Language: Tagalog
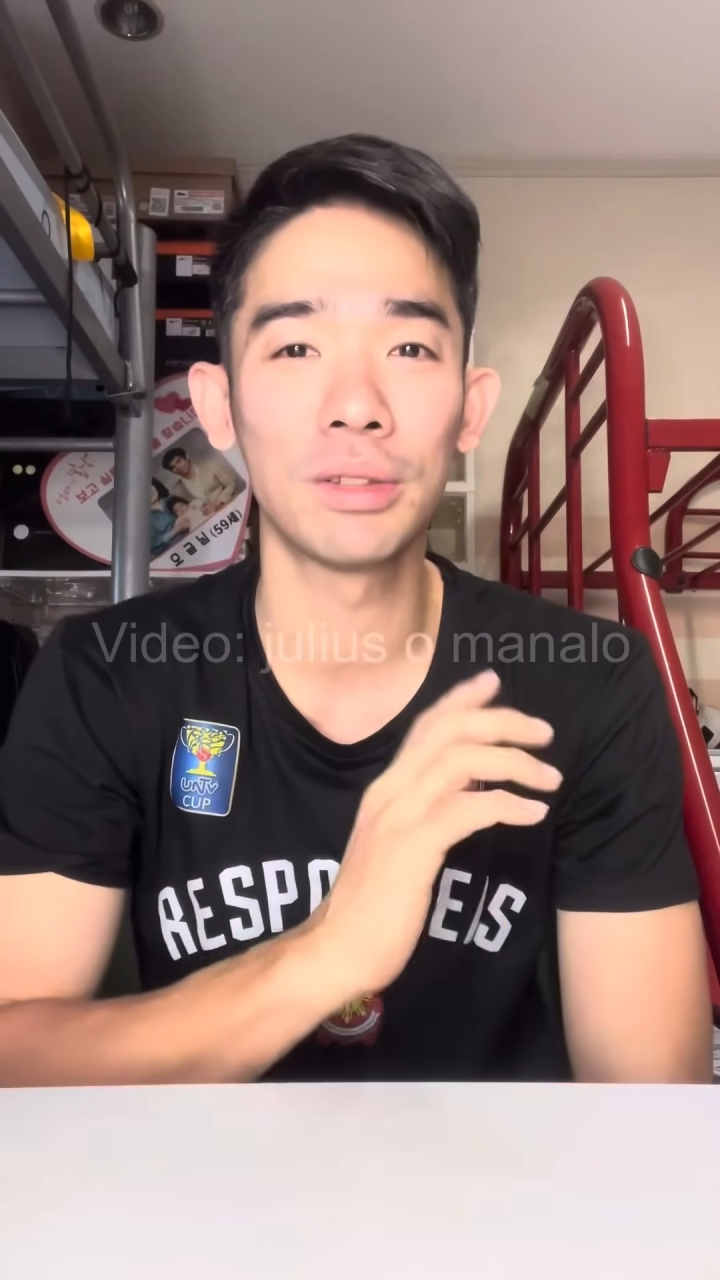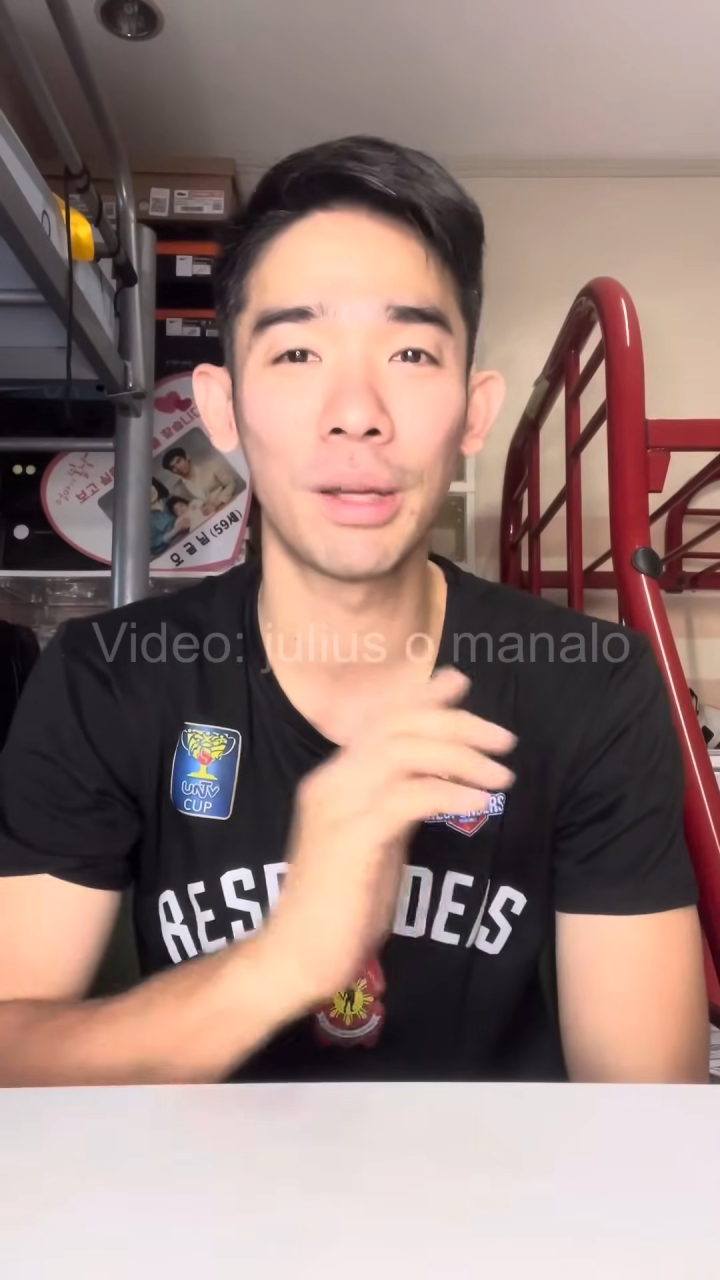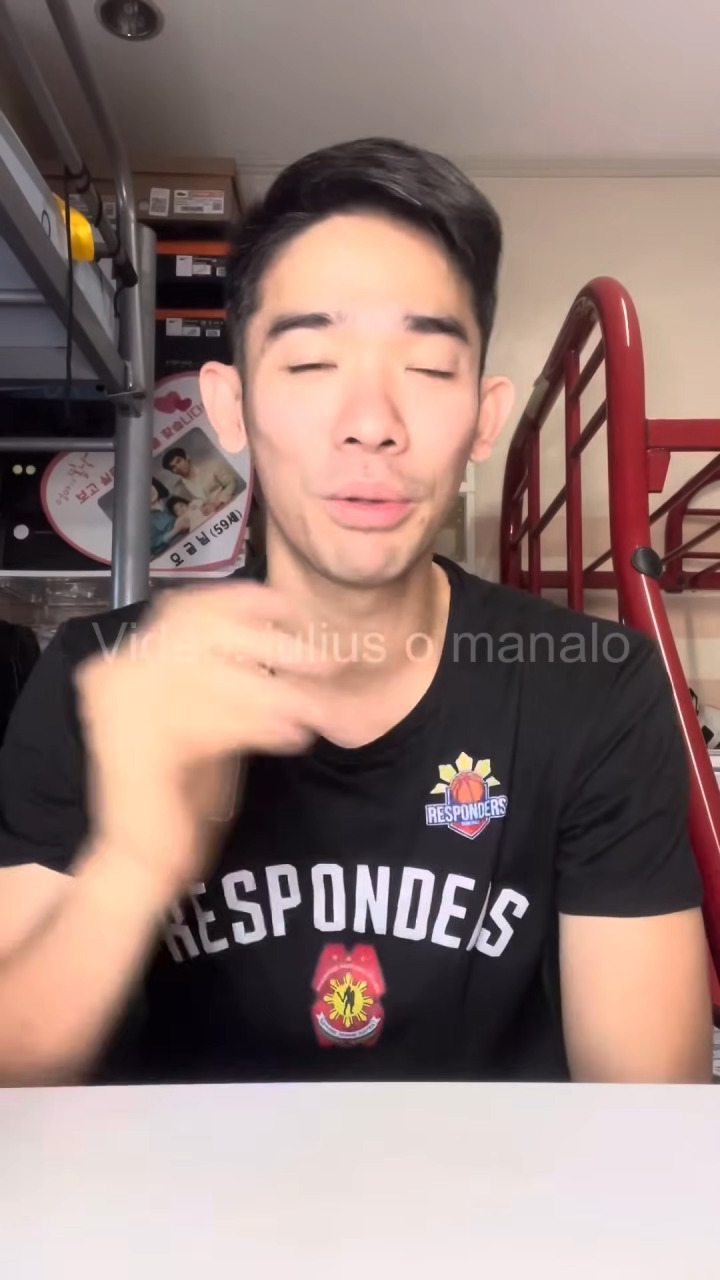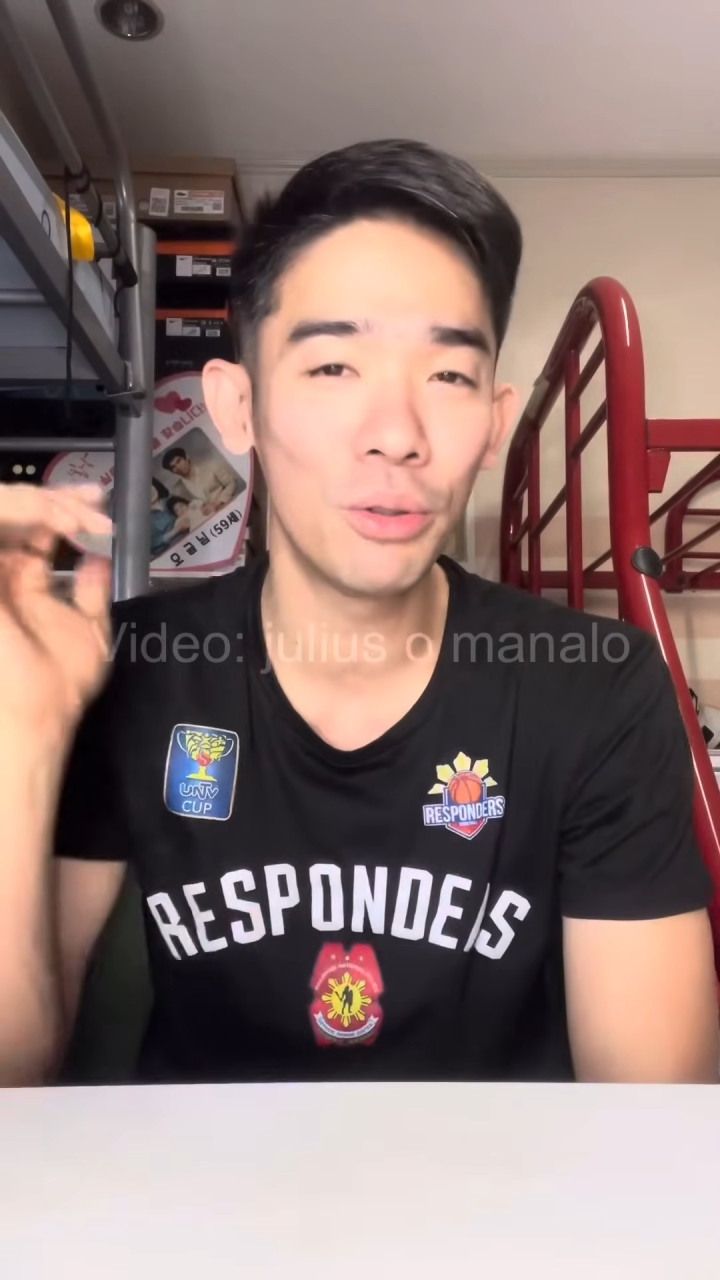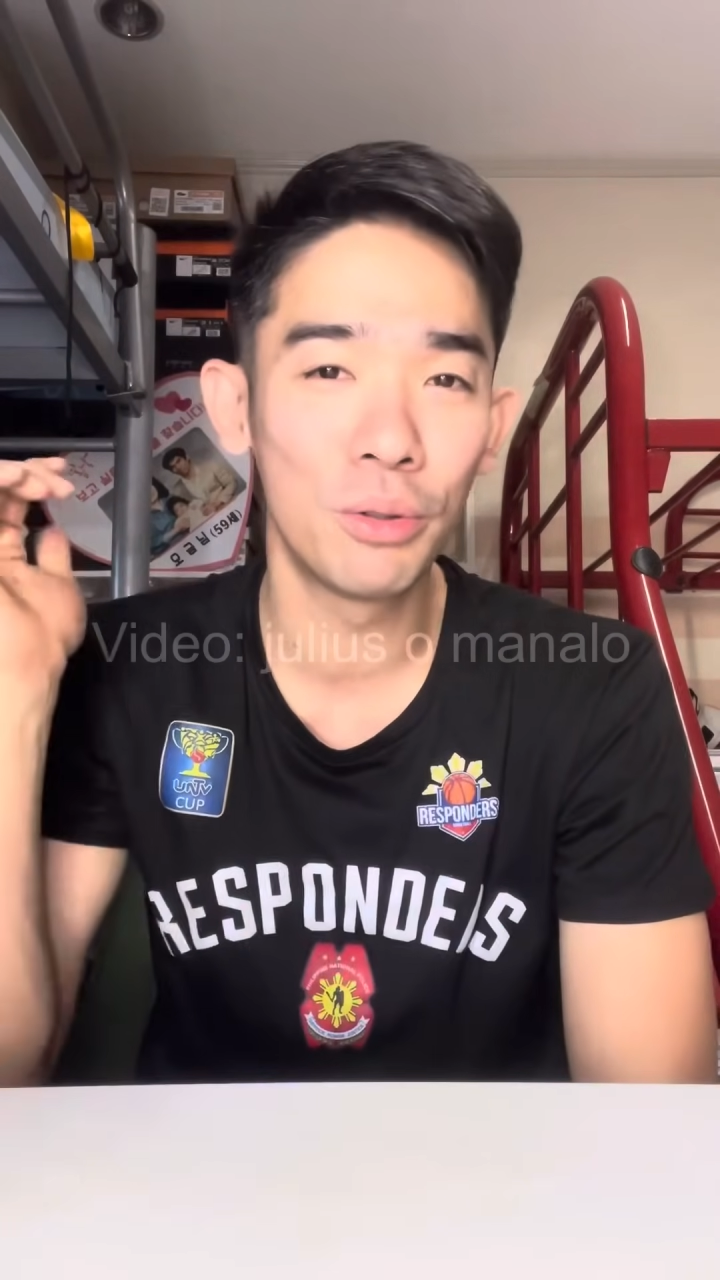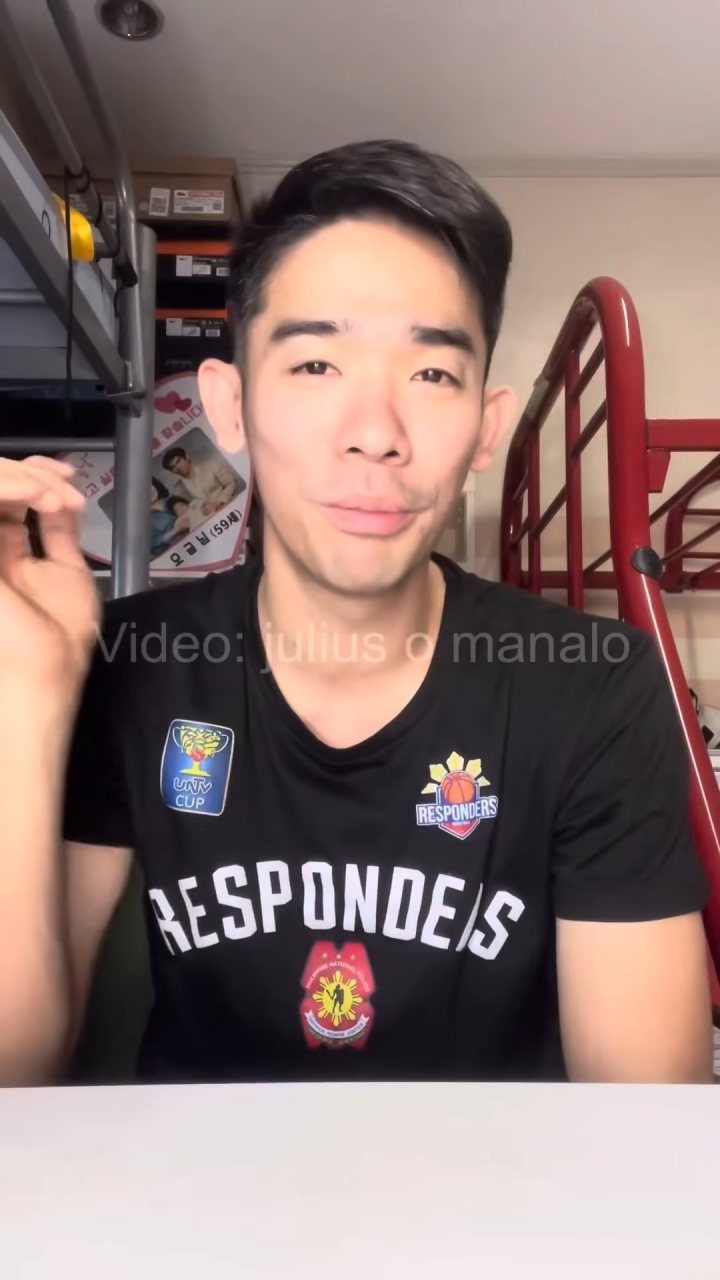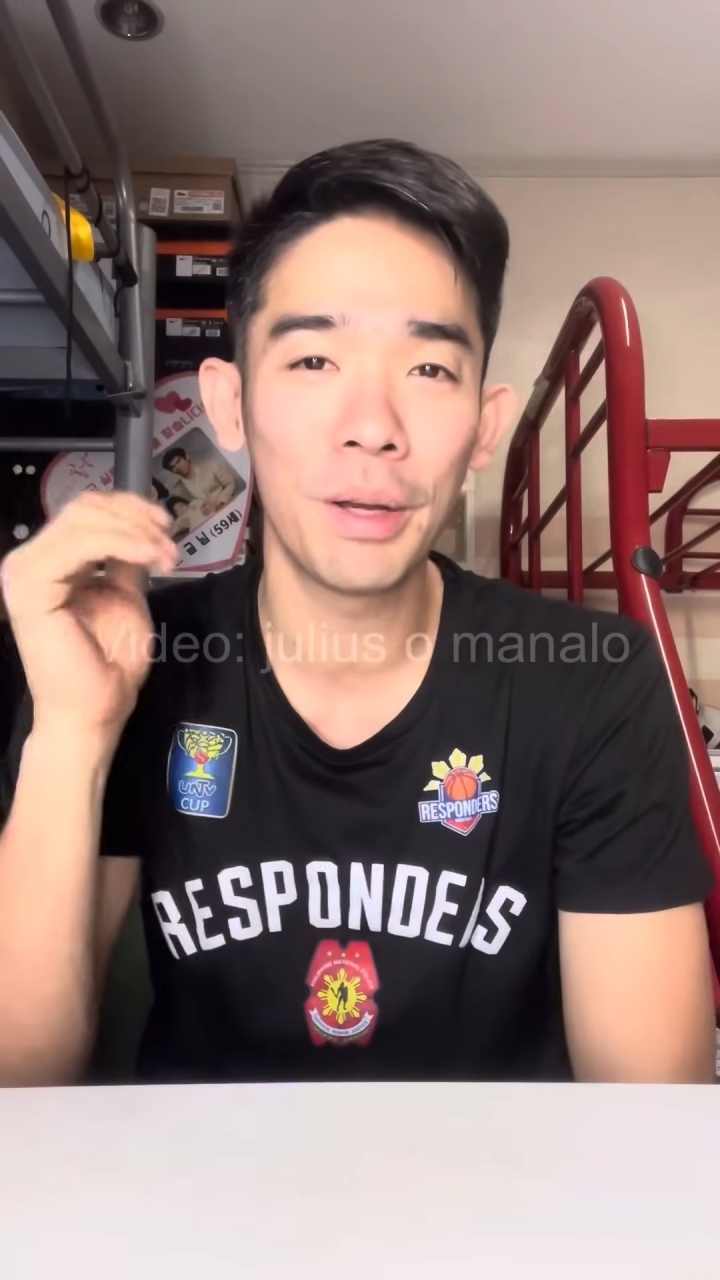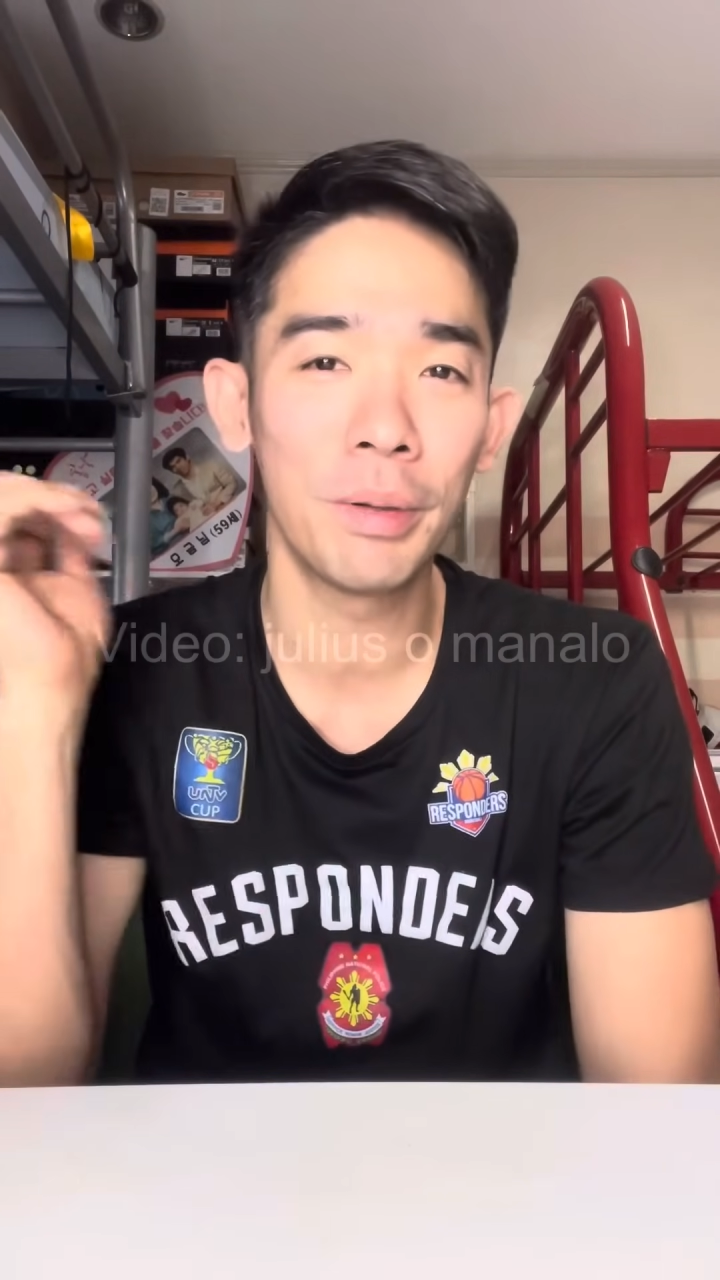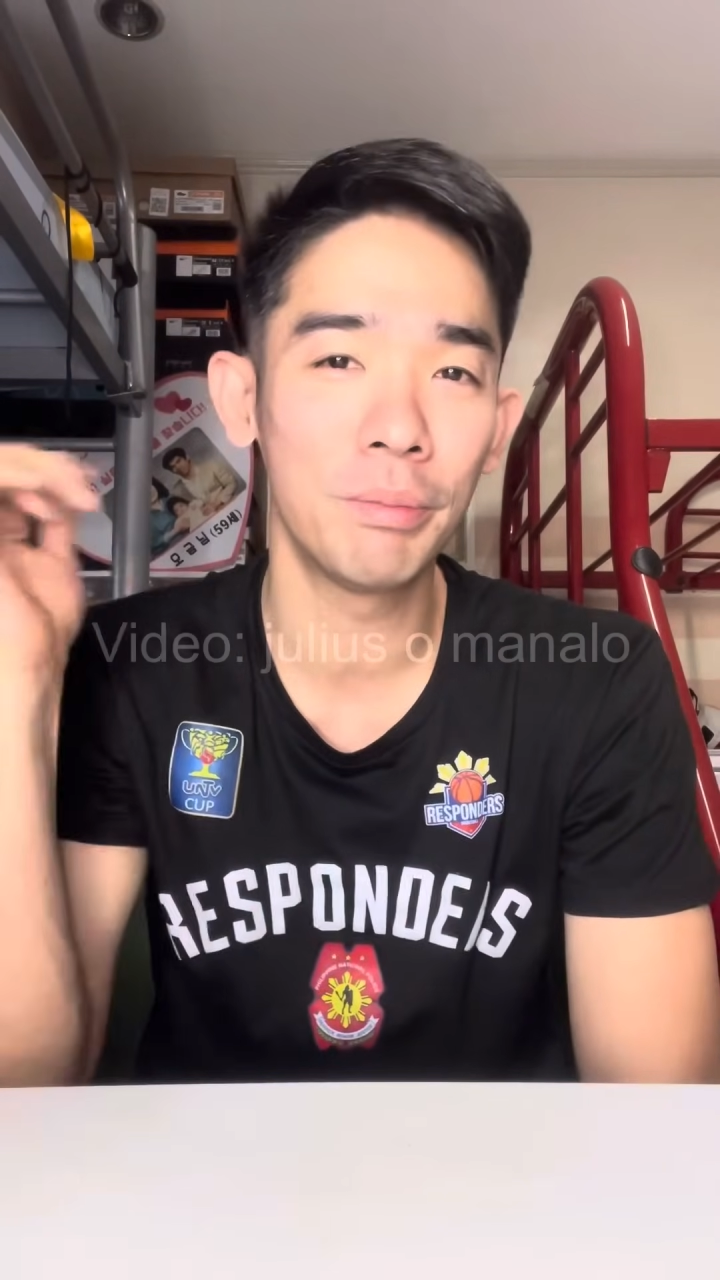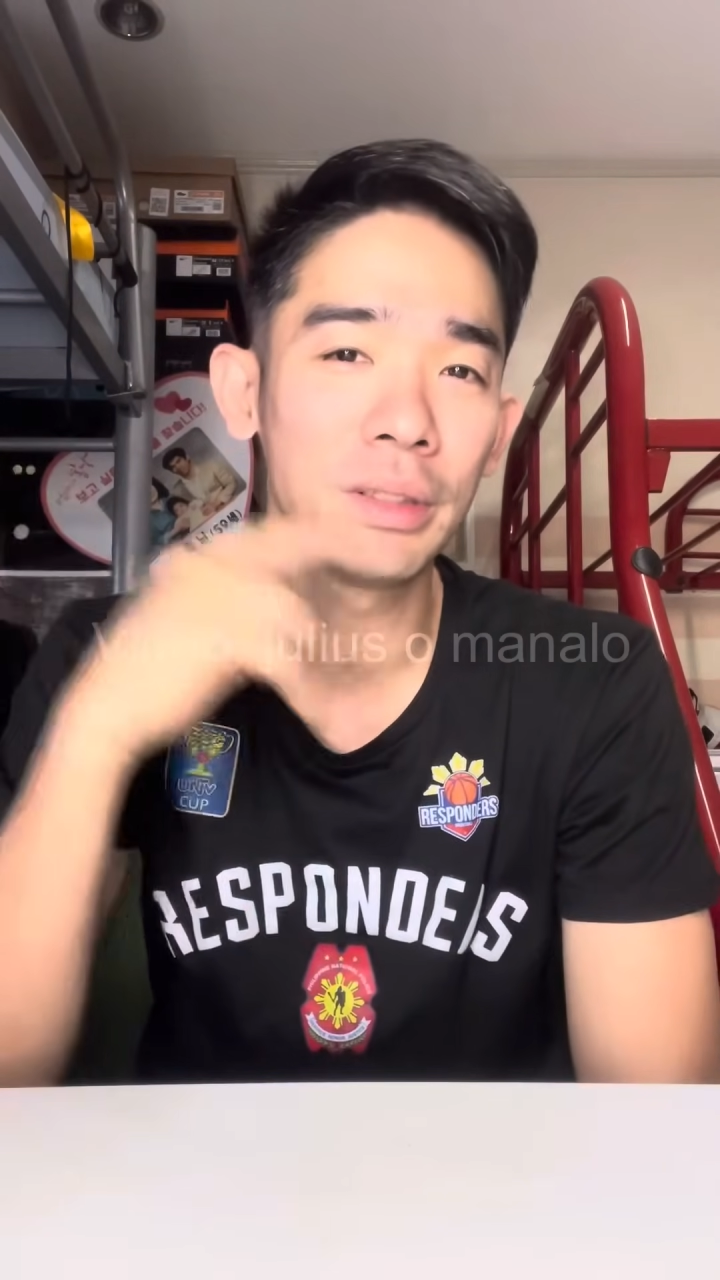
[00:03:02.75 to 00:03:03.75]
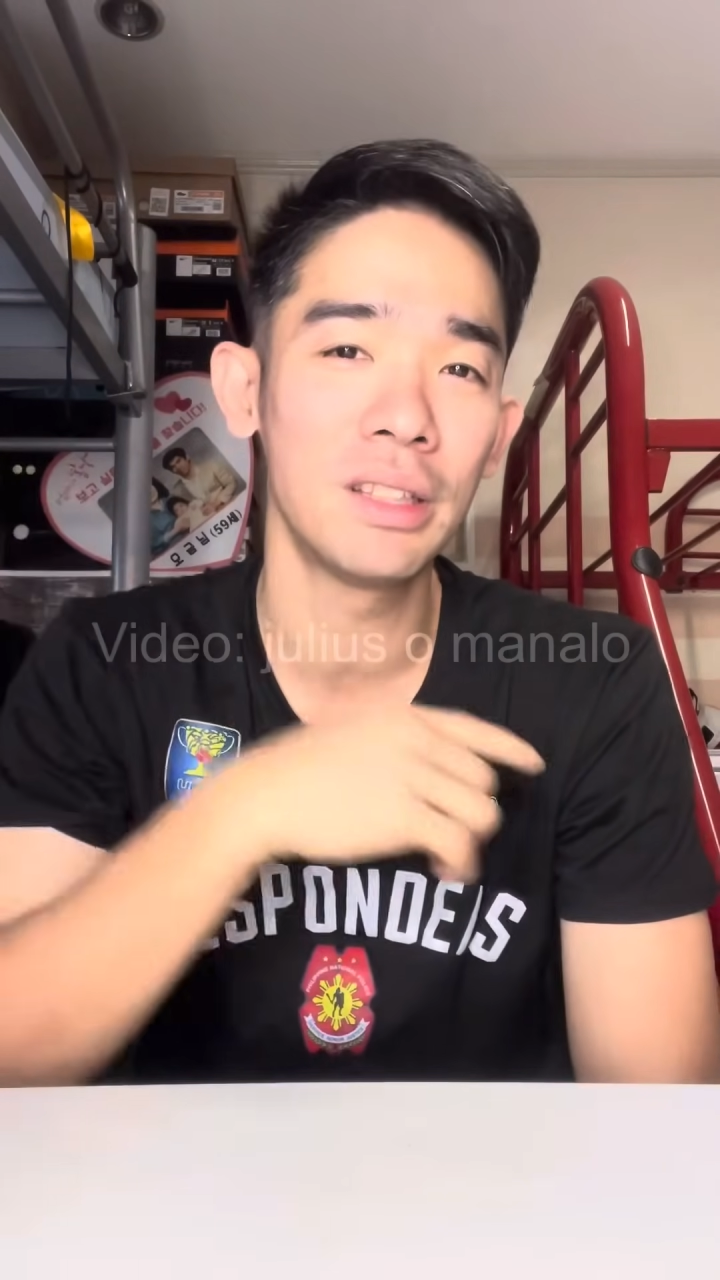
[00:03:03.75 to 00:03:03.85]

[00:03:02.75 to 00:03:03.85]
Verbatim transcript: Sabi ko, oh, ba, ba't, ba't